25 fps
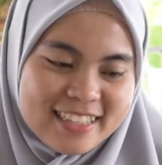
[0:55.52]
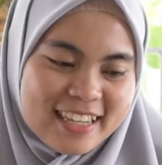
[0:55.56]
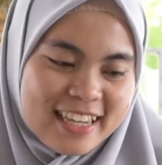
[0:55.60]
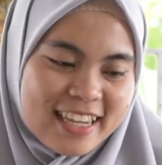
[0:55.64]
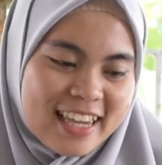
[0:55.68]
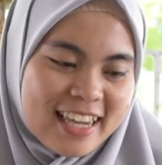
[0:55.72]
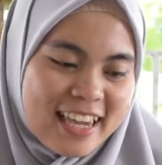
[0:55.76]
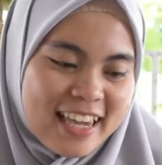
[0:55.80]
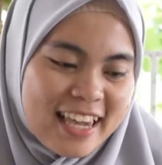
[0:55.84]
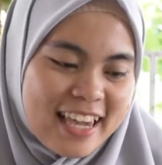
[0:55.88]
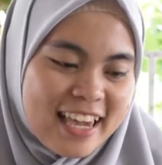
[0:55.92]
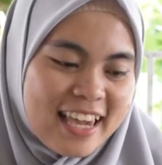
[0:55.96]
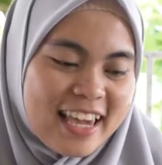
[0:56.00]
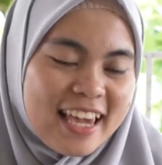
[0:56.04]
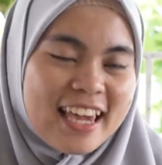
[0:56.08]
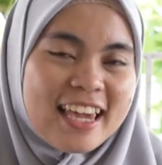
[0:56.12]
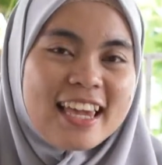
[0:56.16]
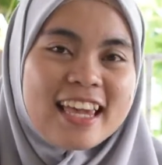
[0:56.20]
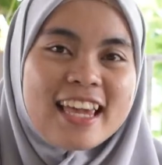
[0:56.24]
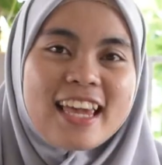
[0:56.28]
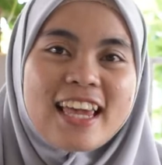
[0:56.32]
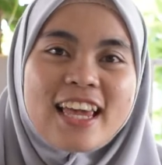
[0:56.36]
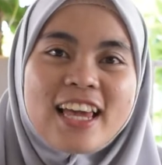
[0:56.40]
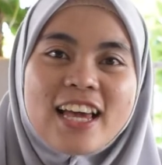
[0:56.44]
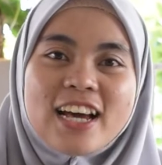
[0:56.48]
Oke.
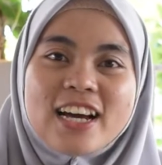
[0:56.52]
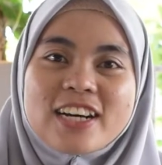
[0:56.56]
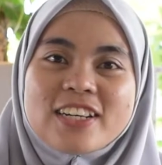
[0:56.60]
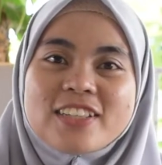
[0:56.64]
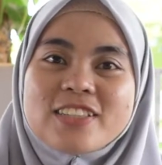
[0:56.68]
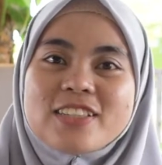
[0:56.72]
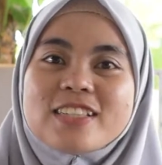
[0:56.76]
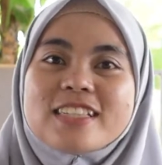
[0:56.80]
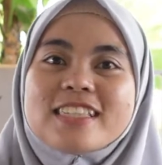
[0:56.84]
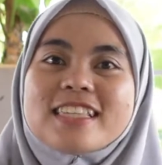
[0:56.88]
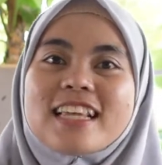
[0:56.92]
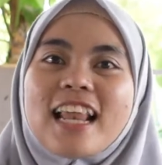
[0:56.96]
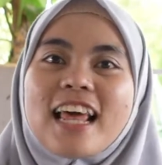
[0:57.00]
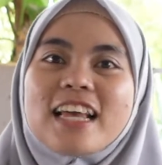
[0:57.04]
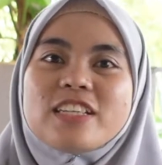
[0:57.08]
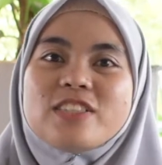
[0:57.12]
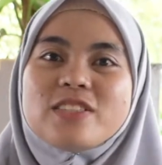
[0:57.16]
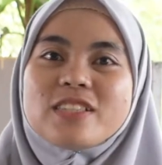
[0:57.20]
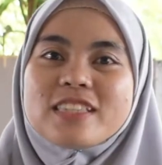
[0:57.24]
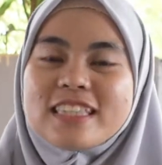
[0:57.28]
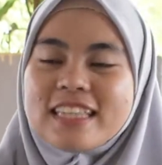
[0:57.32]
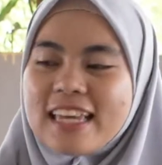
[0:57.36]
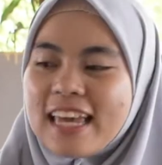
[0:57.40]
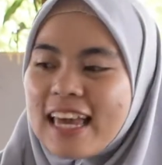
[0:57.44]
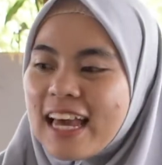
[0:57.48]
Untuk
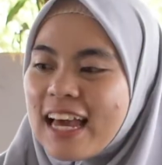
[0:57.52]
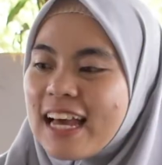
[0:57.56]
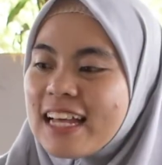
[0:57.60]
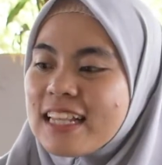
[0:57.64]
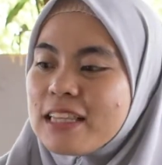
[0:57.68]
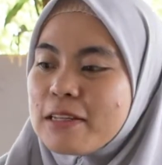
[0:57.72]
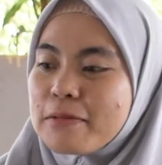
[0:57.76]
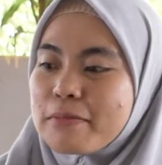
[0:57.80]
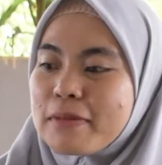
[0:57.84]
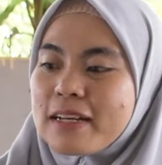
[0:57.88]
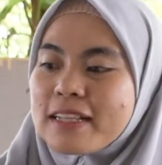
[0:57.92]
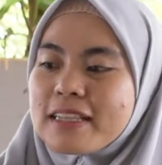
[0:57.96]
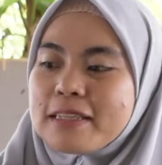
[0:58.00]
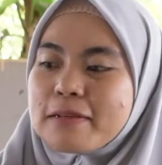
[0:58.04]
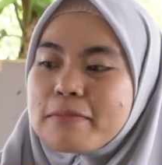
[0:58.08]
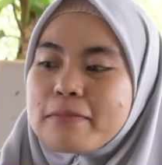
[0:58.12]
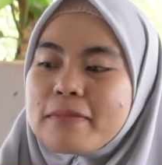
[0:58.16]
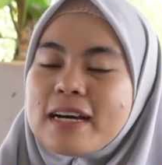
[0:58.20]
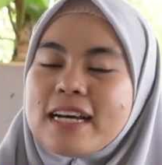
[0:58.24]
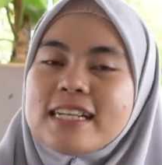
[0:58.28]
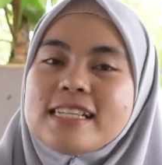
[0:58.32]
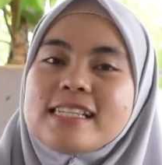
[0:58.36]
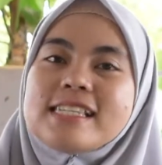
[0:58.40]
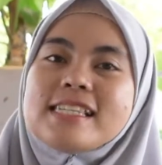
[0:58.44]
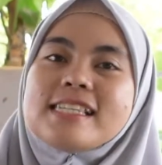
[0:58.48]
selanjutnya,
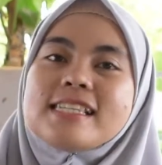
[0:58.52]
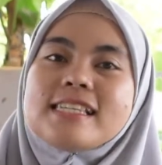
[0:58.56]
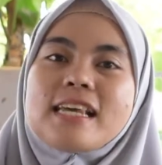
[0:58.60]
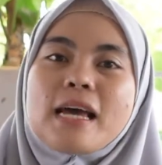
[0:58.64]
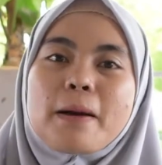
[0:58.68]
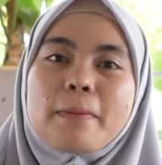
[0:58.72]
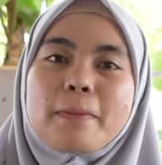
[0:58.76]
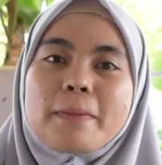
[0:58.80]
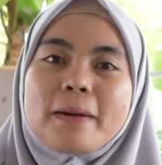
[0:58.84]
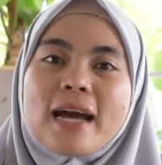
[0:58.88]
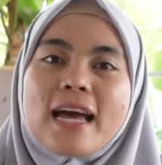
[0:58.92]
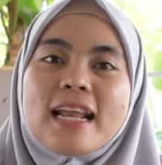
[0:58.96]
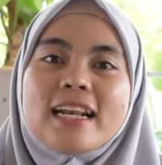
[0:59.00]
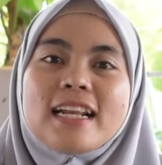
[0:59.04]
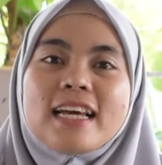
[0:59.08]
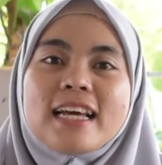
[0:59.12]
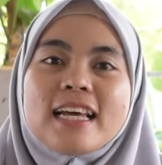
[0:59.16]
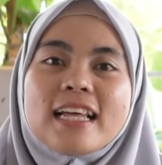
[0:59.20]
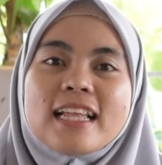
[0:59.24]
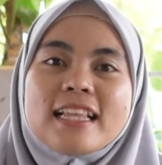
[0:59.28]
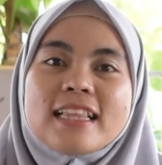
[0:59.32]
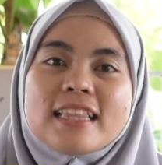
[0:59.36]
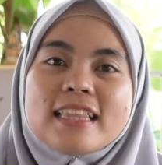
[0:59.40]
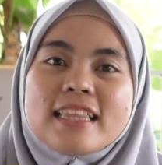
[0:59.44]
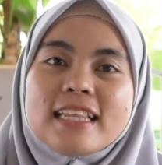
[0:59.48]
teman-teman siapkan
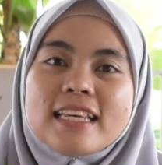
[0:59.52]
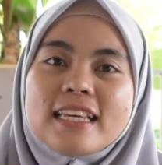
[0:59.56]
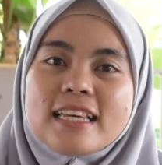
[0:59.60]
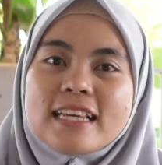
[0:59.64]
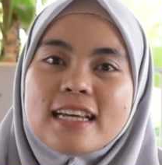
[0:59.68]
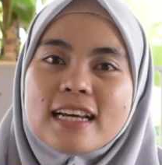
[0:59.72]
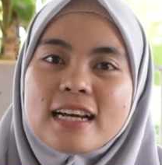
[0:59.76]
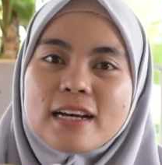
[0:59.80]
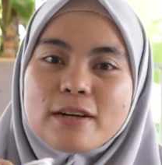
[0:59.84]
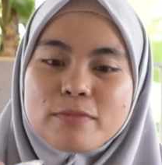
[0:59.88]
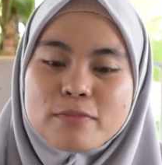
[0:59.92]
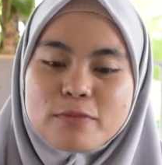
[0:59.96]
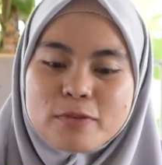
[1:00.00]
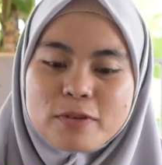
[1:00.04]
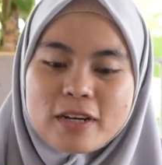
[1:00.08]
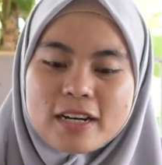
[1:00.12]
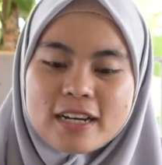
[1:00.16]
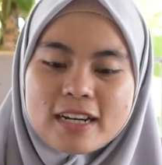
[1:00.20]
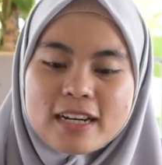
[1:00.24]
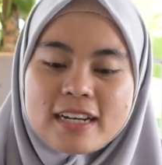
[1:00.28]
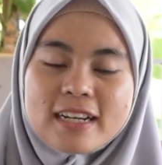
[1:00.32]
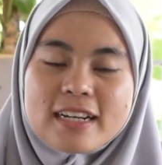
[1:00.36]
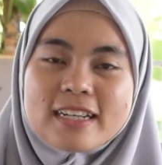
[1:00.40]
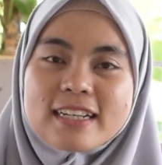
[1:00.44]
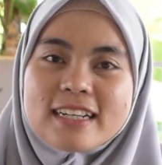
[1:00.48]
3
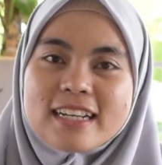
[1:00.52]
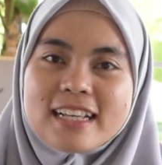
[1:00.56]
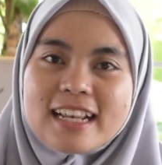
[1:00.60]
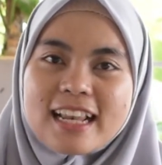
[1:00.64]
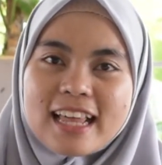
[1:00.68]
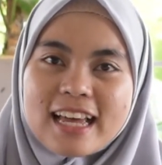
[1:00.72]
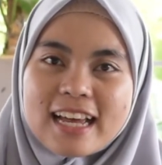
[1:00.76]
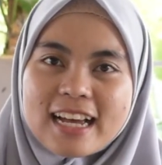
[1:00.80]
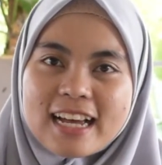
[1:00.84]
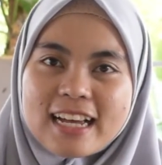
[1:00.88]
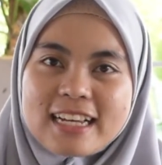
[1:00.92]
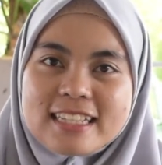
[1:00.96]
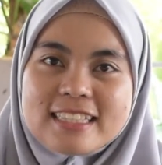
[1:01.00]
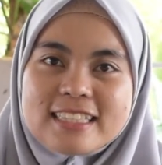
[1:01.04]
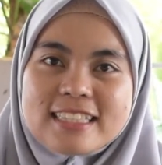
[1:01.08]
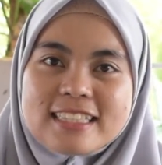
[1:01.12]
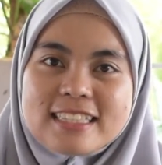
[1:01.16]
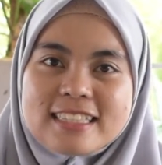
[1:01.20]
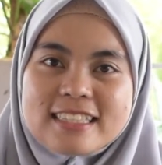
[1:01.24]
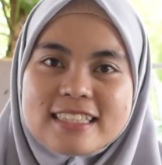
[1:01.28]
buah gelas.